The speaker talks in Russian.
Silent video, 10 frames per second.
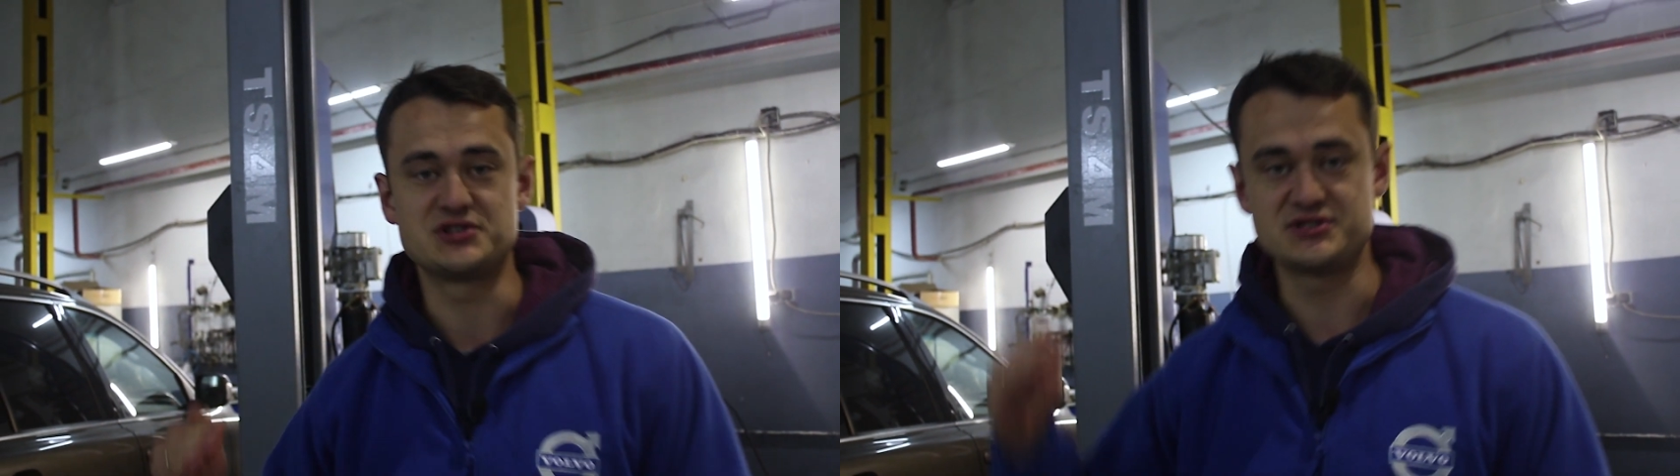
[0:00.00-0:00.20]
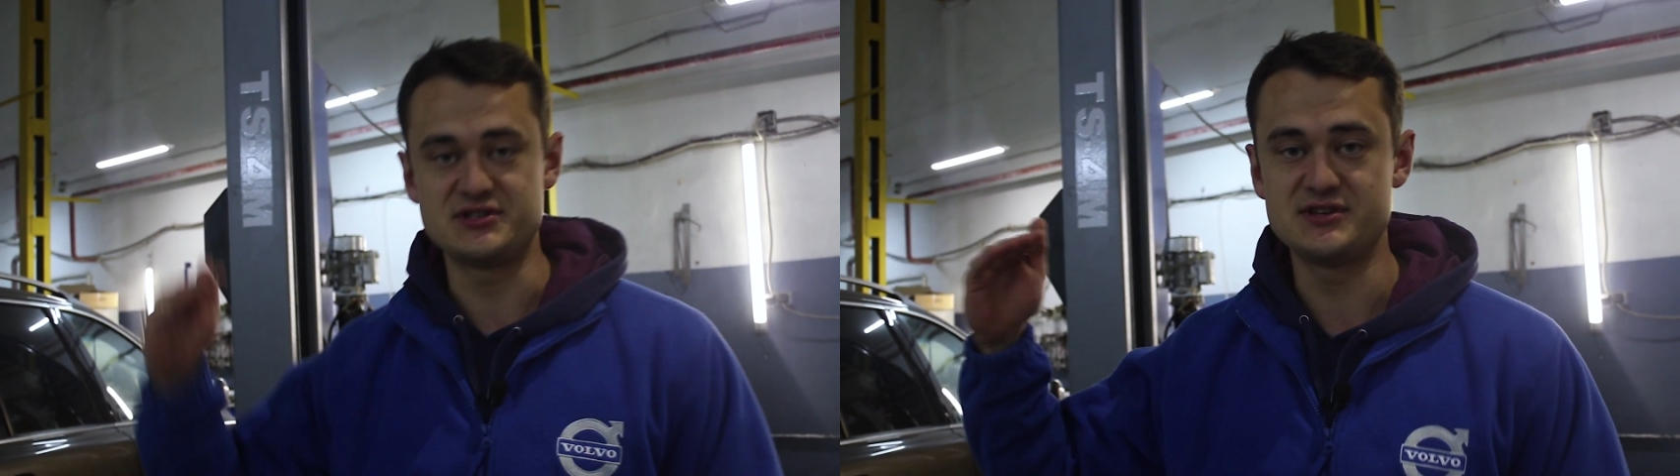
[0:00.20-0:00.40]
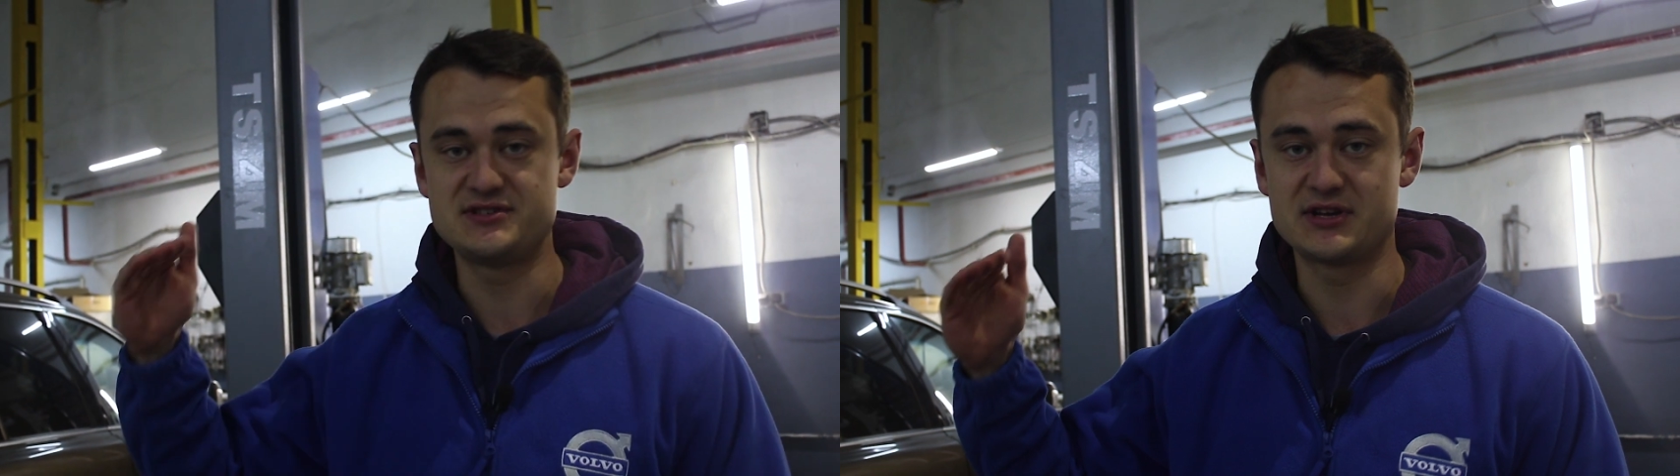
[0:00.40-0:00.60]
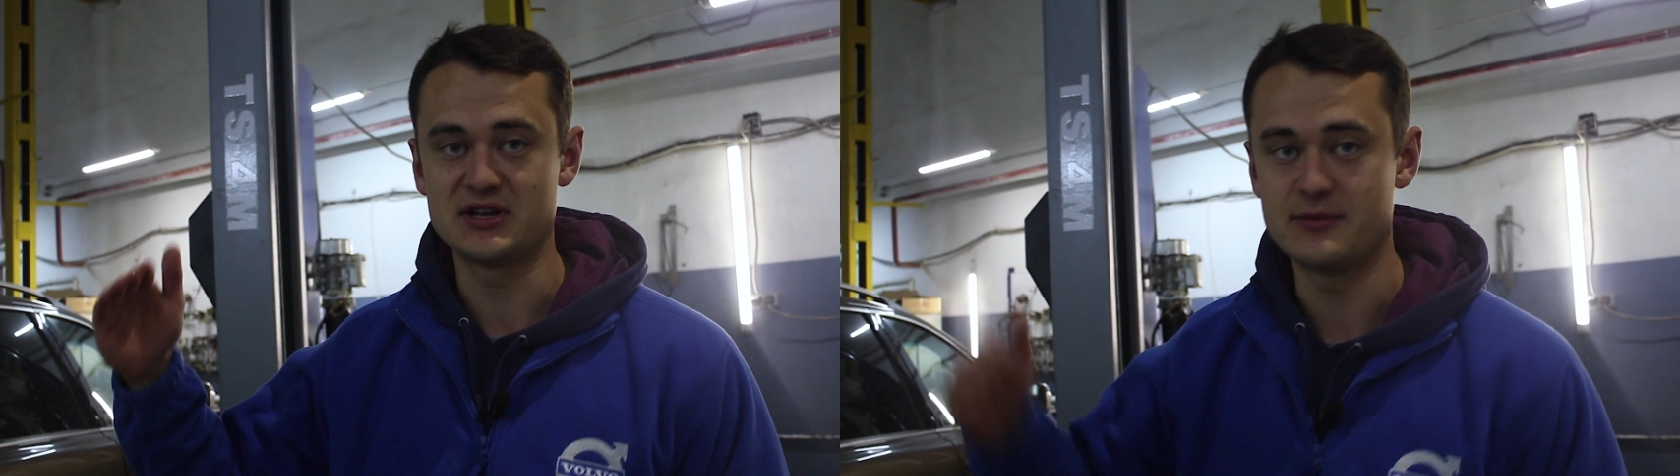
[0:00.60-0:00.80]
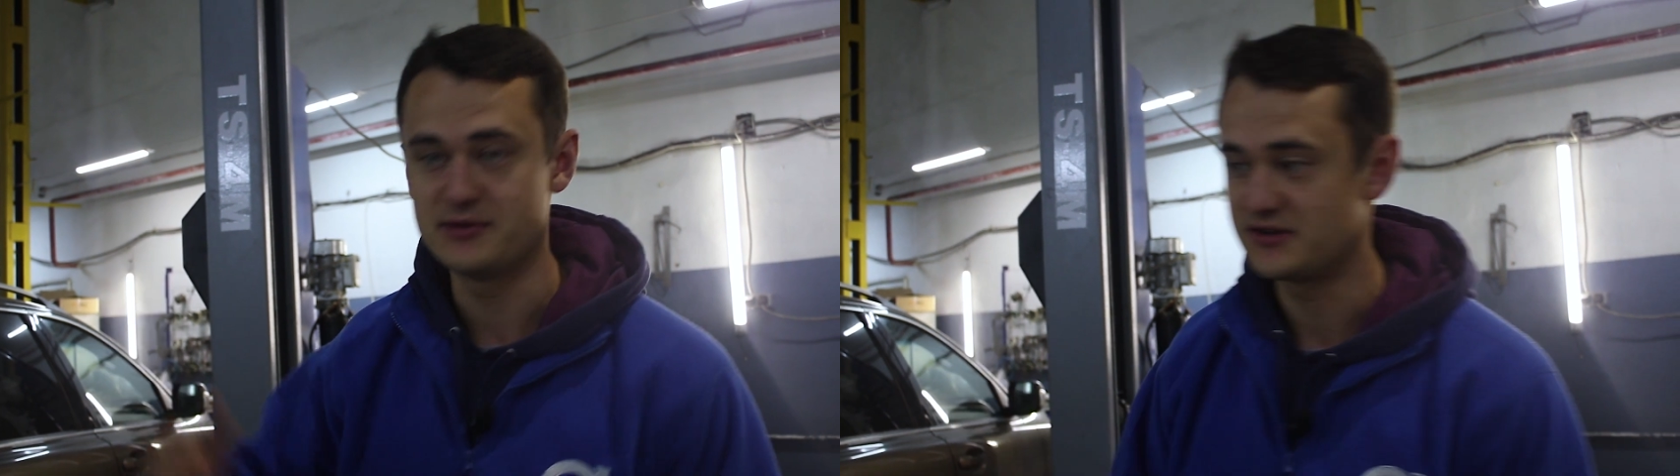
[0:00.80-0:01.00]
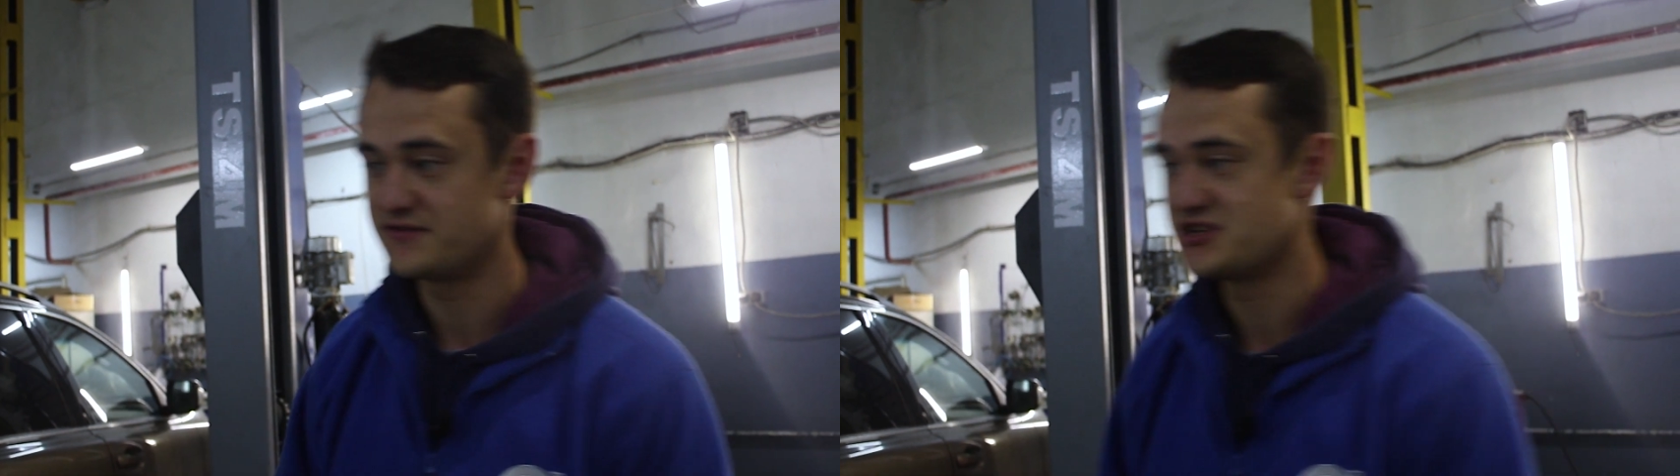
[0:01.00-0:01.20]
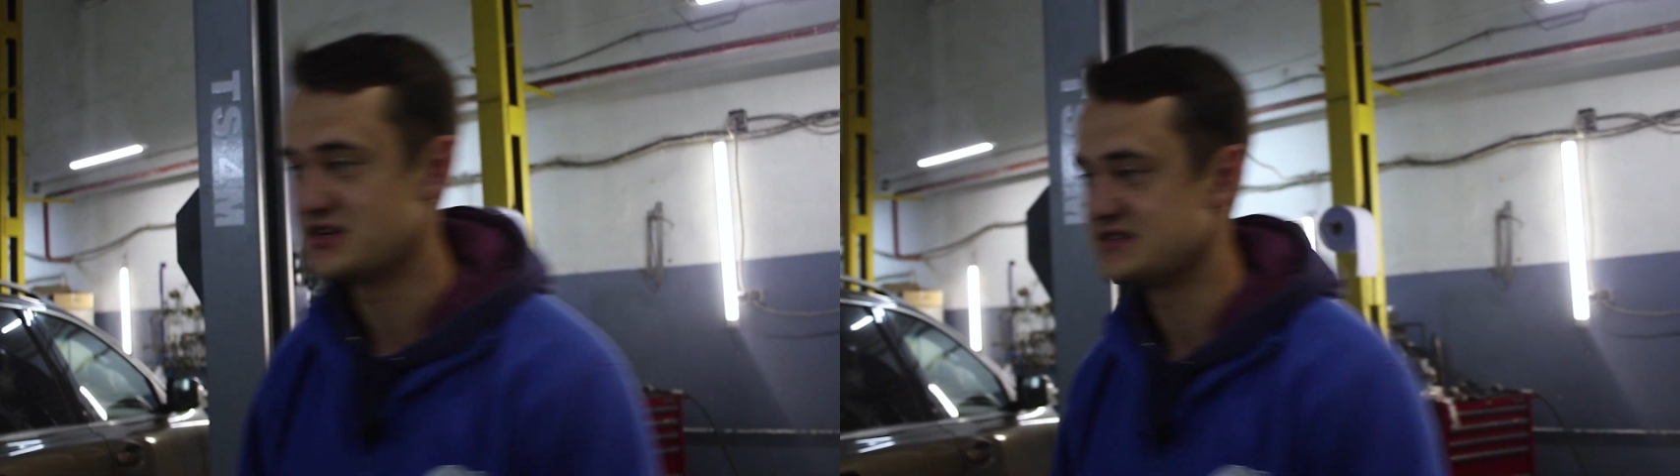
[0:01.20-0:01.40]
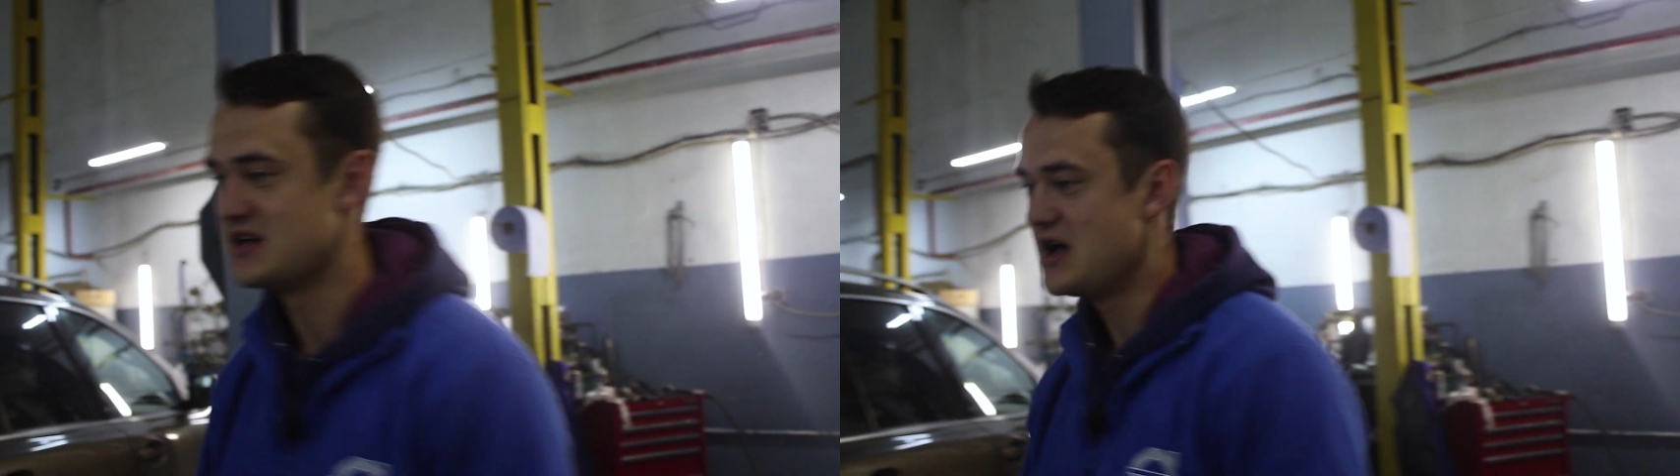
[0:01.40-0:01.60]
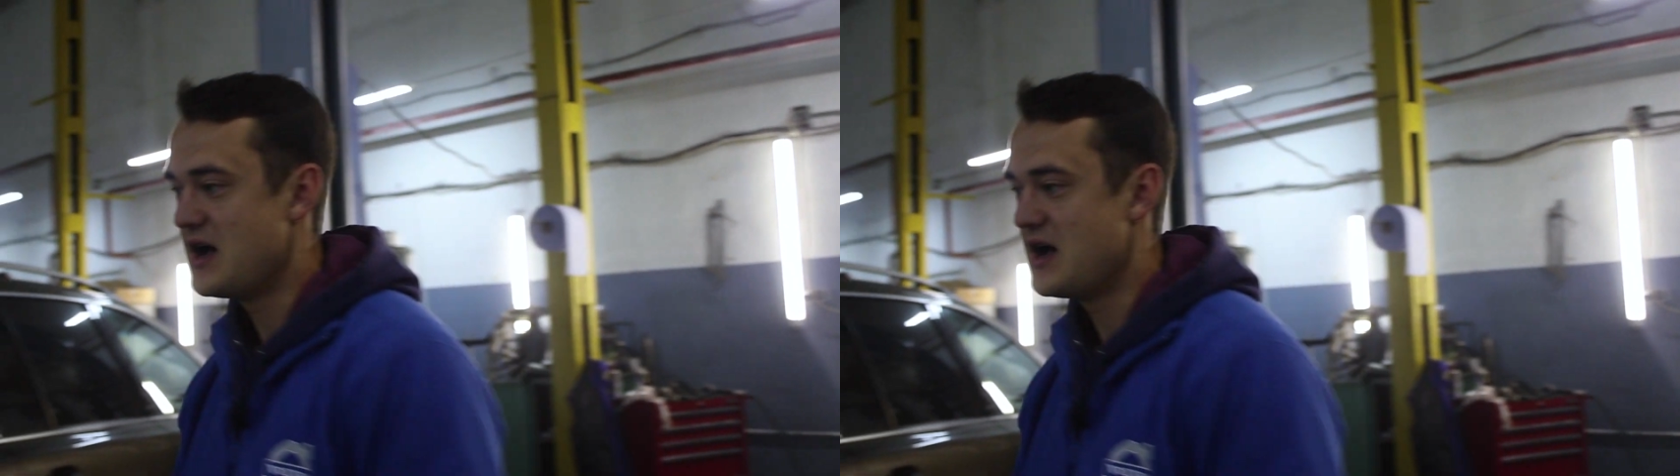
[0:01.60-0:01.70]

60 км в час,